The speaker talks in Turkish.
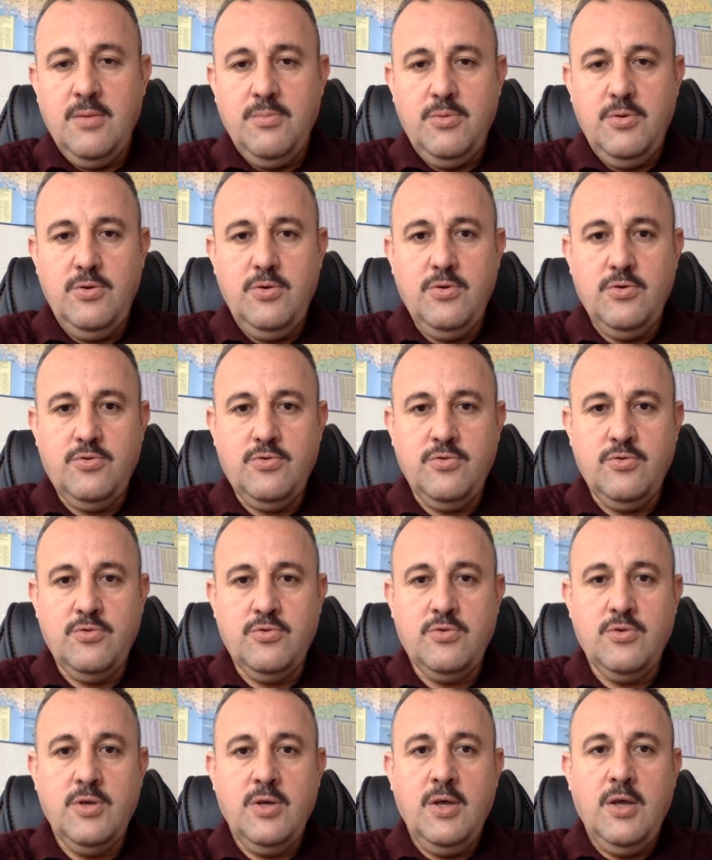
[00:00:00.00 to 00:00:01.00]

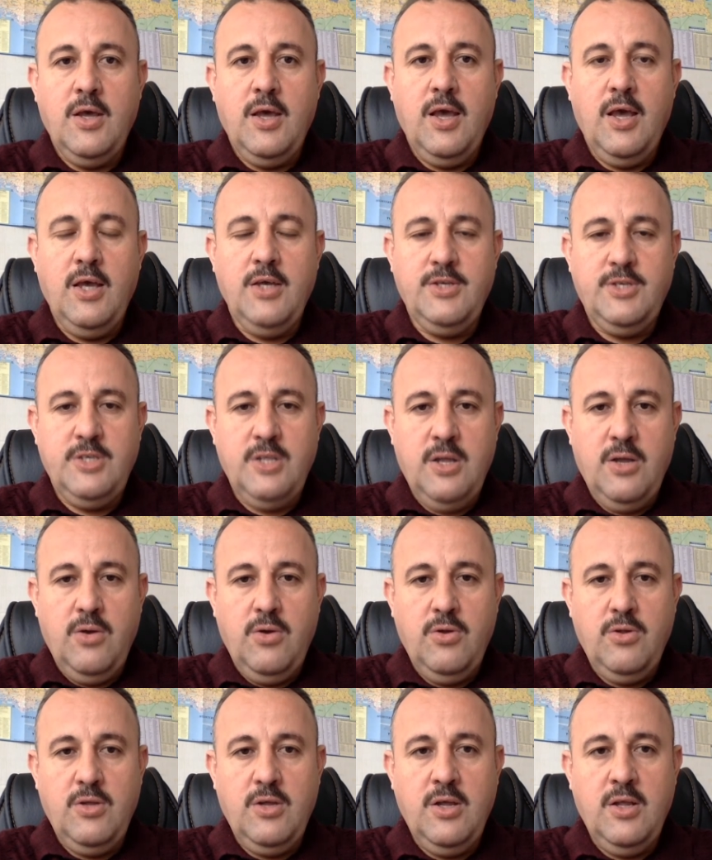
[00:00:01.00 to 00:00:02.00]
Biliyorsunuz elçile
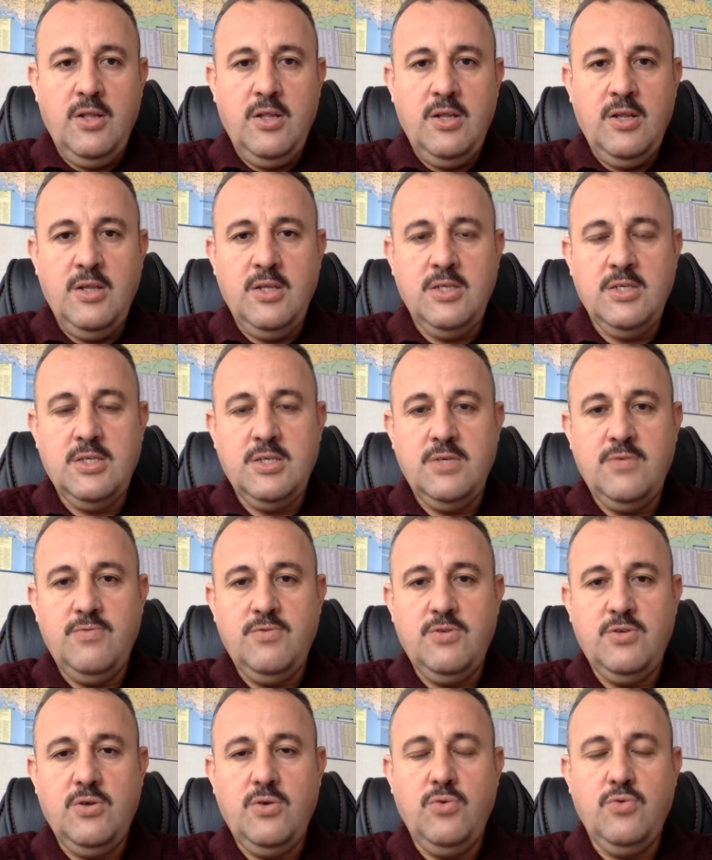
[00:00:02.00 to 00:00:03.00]
ödediğiniz
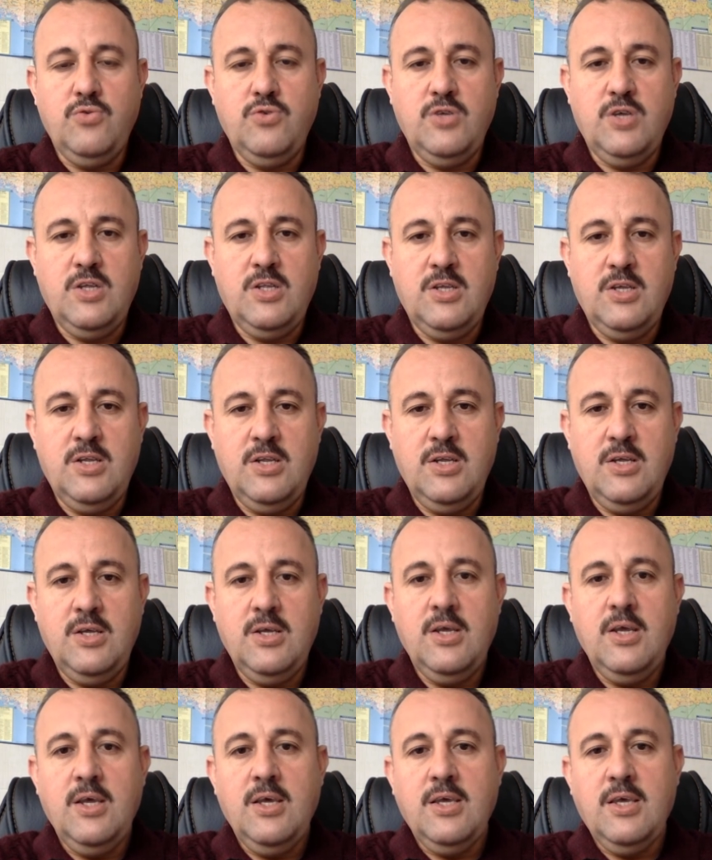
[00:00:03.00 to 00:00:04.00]
vize ücretini
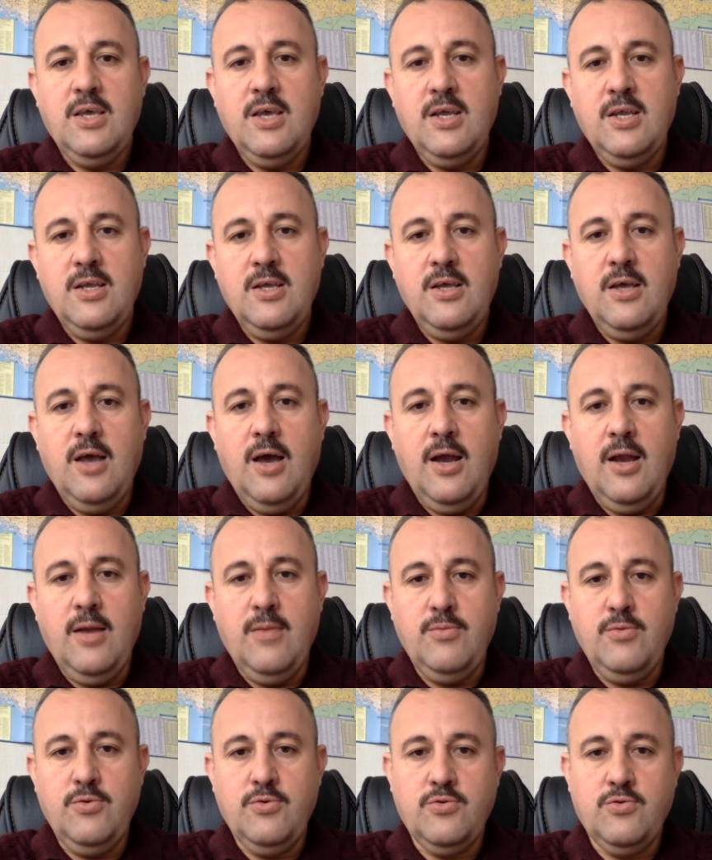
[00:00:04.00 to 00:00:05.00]
geri
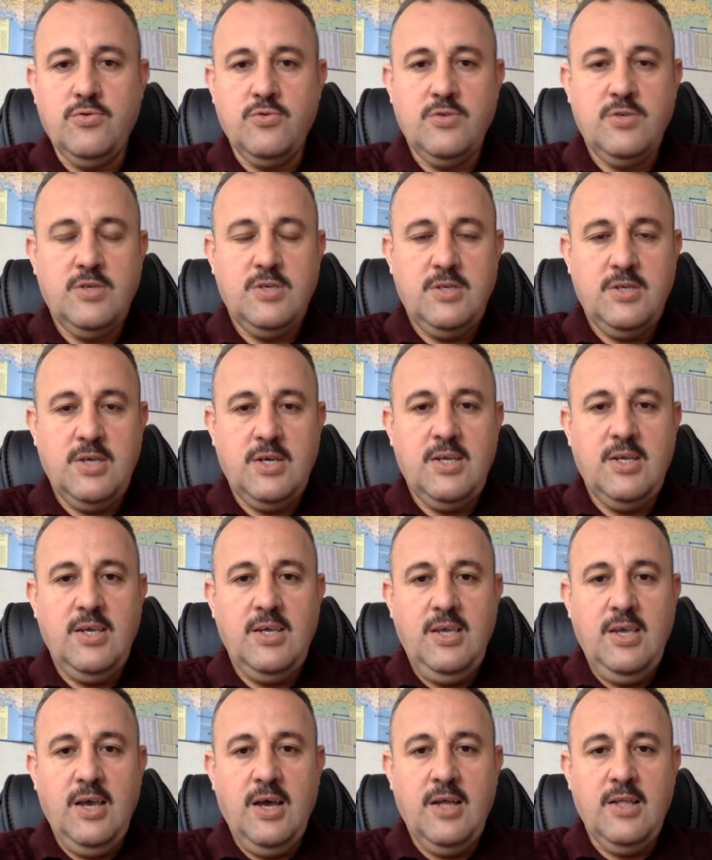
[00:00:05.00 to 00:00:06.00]
alamıyorsunuz.
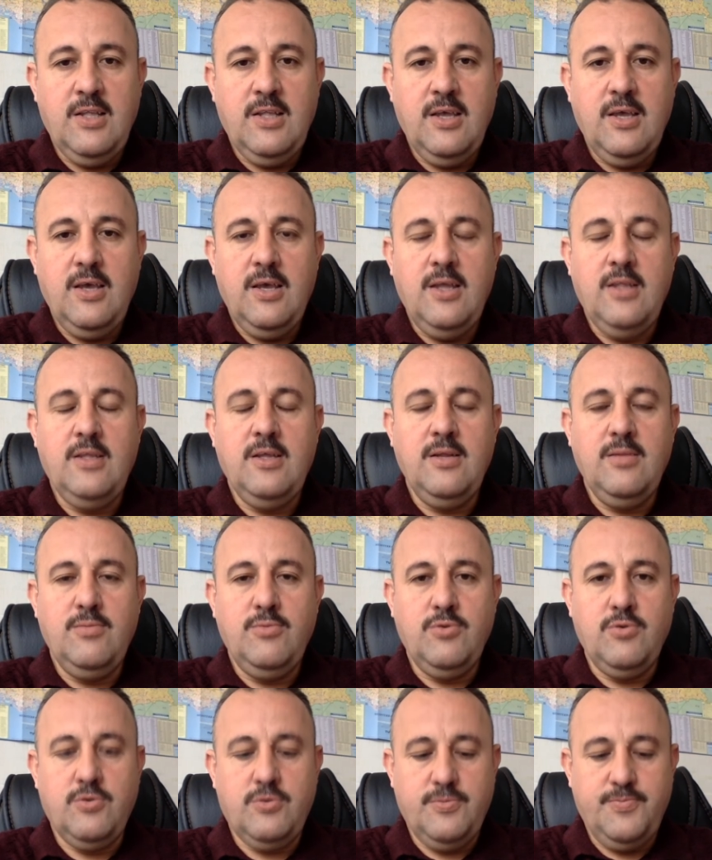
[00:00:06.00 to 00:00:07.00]
Geri iade
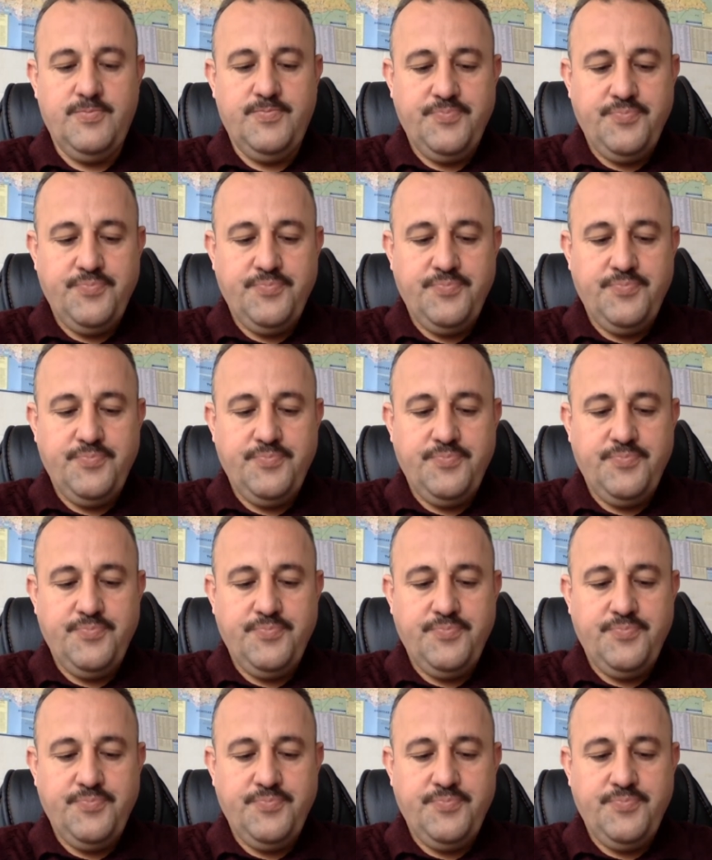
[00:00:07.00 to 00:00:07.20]
edilmiyor.